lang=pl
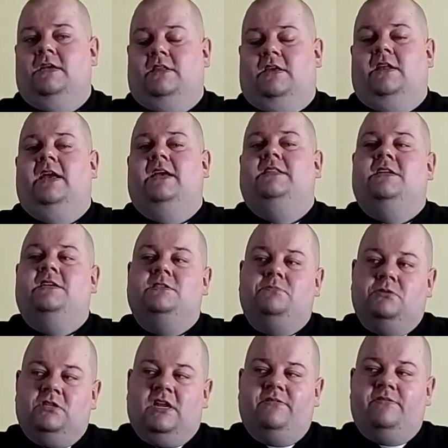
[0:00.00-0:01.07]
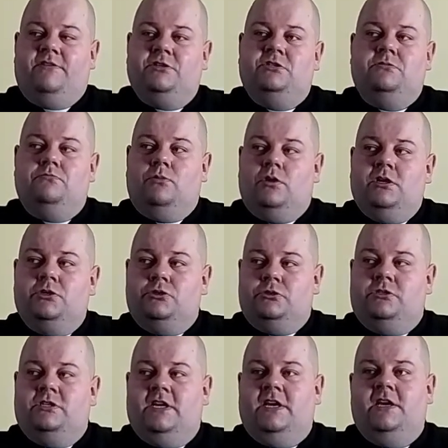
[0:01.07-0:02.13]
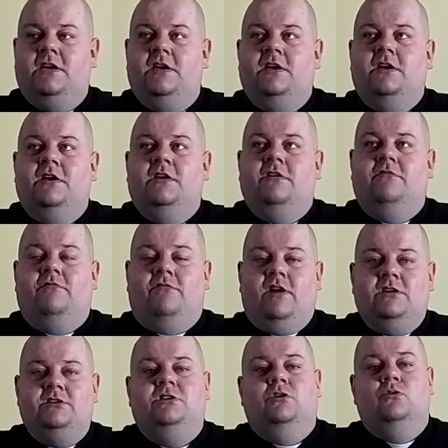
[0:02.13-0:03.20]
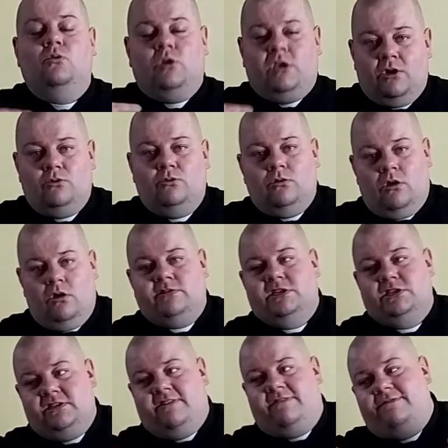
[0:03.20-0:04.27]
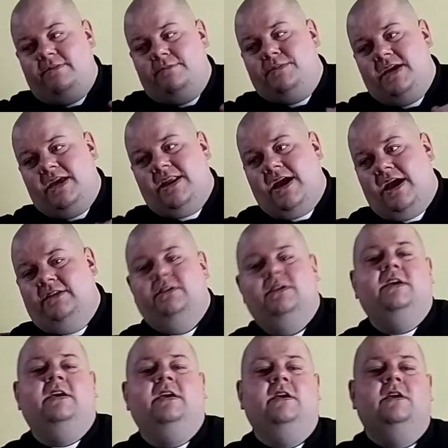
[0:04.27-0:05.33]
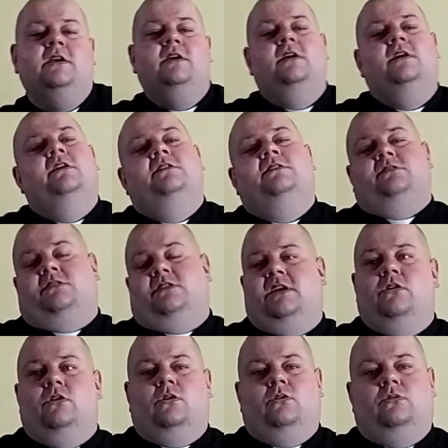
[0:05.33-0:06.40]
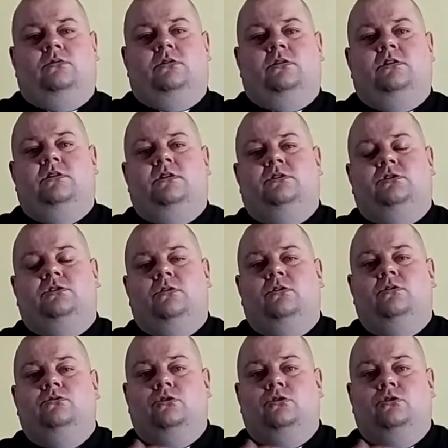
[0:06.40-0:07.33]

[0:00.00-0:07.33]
Na no ile ja teraz potrafię właśnie moje życie właśnie ukierunkować na wybieranie tego, e, co